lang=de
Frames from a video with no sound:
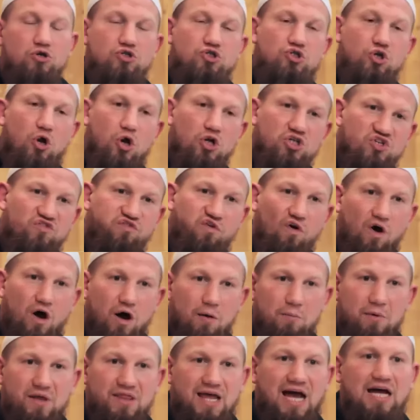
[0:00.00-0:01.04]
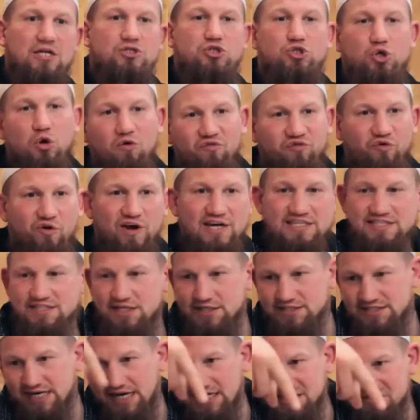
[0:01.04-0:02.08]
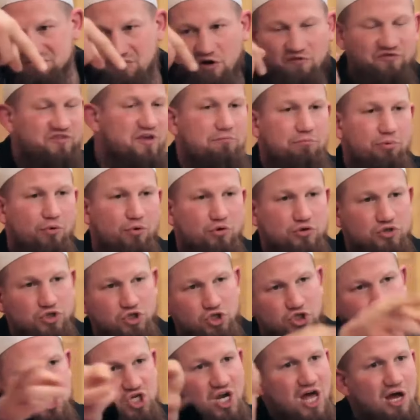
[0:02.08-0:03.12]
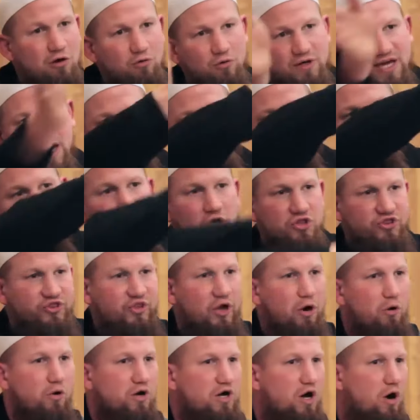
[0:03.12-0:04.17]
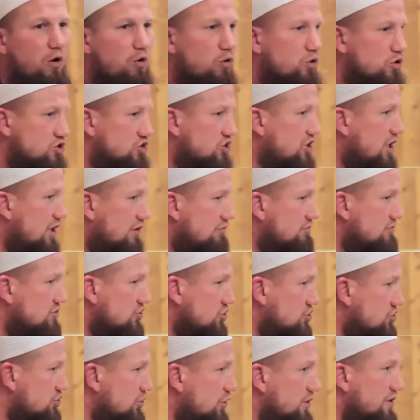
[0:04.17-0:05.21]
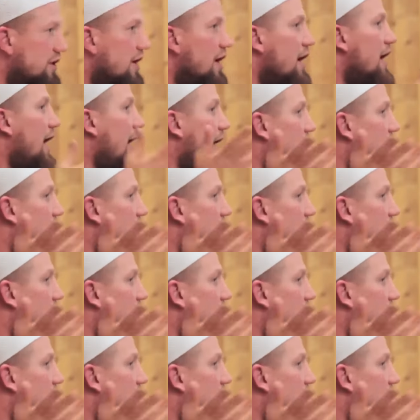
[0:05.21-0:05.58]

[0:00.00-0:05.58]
Und George Foreman hat Joe Frazier sechsmal auf den Boden geschlagen und Ken Norton auch K.O. geschlagen und zerstört.